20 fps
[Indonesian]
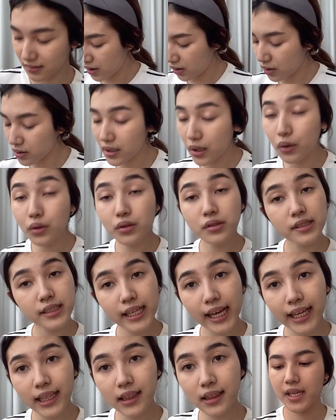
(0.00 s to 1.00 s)
terus aku
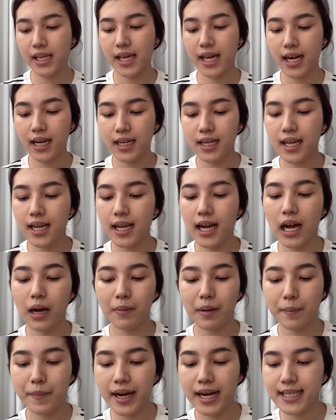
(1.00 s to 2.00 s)
set biar dia nggak
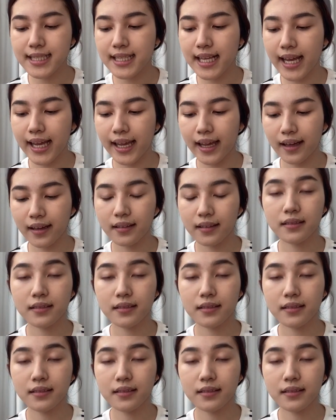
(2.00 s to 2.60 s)
kemana-mana say